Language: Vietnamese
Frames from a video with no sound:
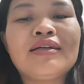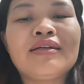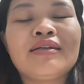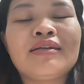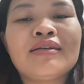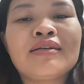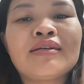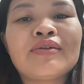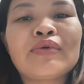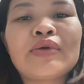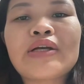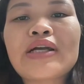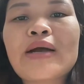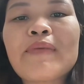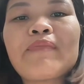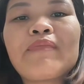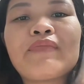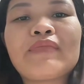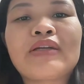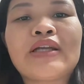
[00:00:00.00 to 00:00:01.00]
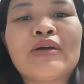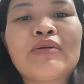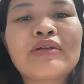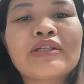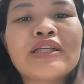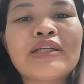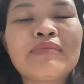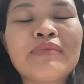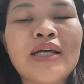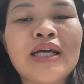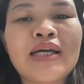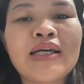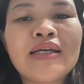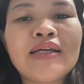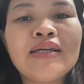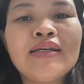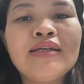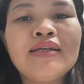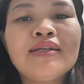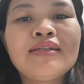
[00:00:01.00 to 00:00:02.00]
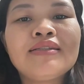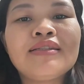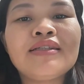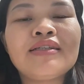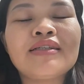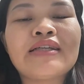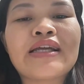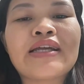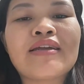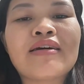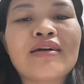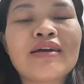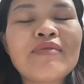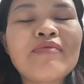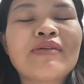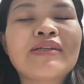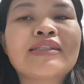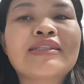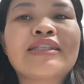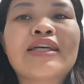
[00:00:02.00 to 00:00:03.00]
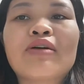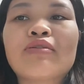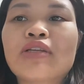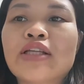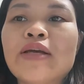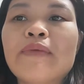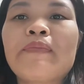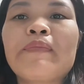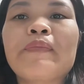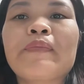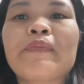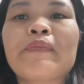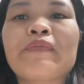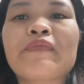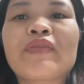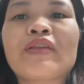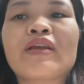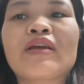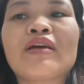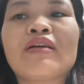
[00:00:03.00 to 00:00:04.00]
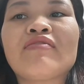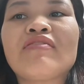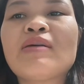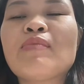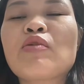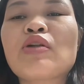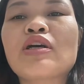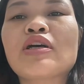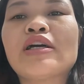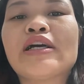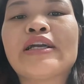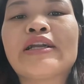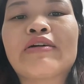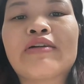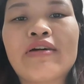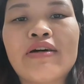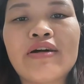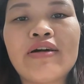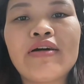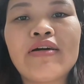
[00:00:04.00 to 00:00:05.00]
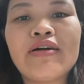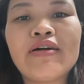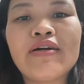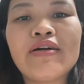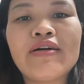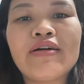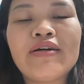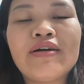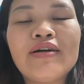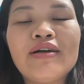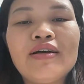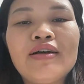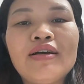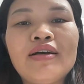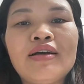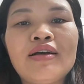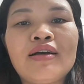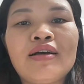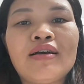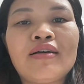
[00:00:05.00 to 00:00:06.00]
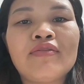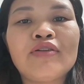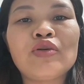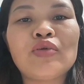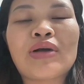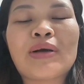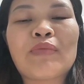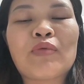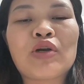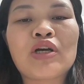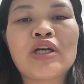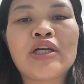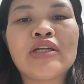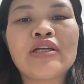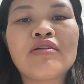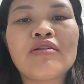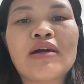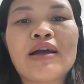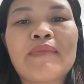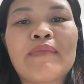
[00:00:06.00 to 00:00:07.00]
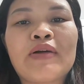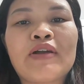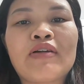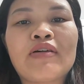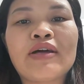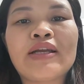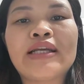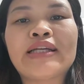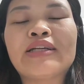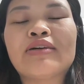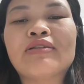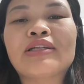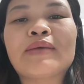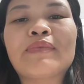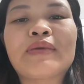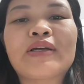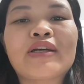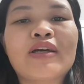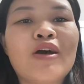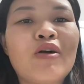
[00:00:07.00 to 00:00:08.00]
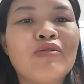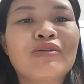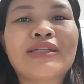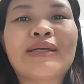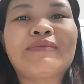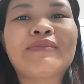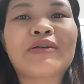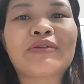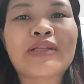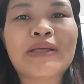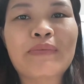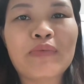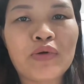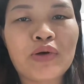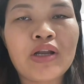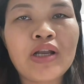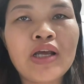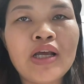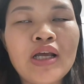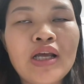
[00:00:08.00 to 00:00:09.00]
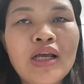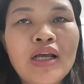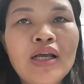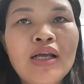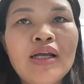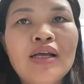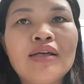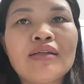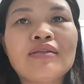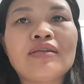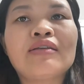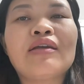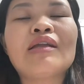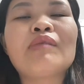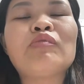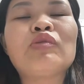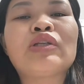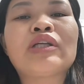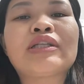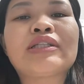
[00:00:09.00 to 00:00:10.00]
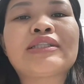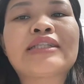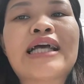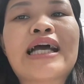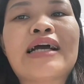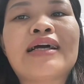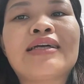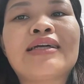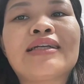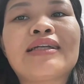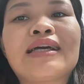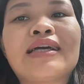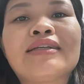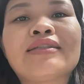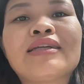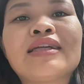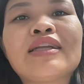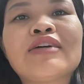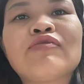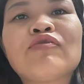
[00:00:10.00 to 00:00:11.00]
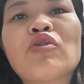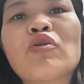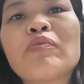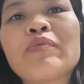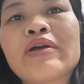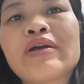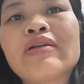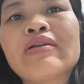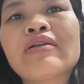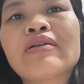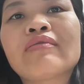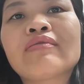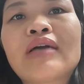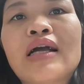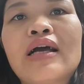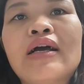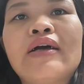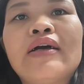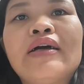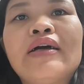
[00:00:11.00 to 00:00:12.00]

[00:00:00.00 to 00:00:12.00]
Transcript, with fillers: à, cuối cấp đều trên 10 nhưng để nói mà giao tiếp à, với một người nào đó à, ví dụ gặp một người nước ngoài mà nói để giao tiếp thì không dám giao tiếp luôn thì đó là một thực trạng hiện nay rất là phổ biến đúng không ạ